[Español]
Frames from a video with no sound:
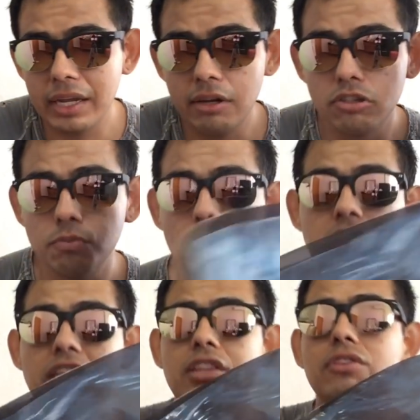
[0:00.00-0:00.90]
que los
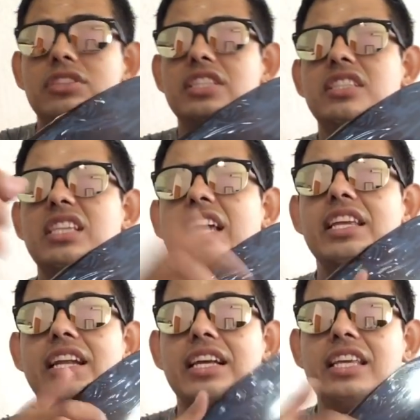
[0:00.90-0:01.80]
mosquitos
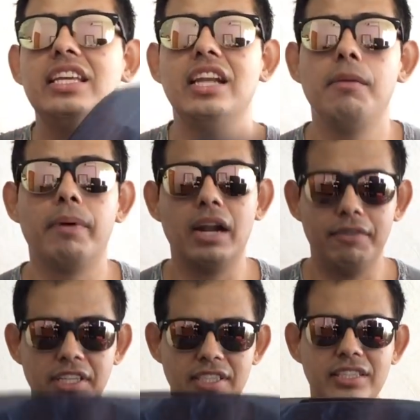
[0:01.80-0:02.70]
estallen aquí en el
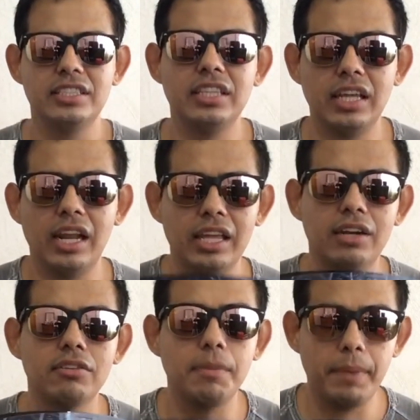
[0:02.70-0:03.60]
parabrisas y que el aire
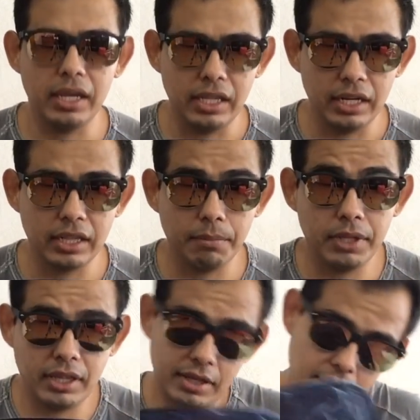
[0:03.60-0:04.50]
no te pegue
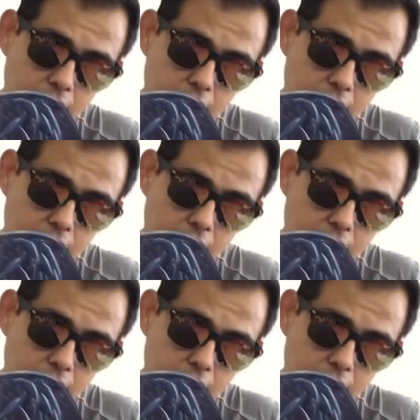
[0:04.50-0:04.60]
directamente.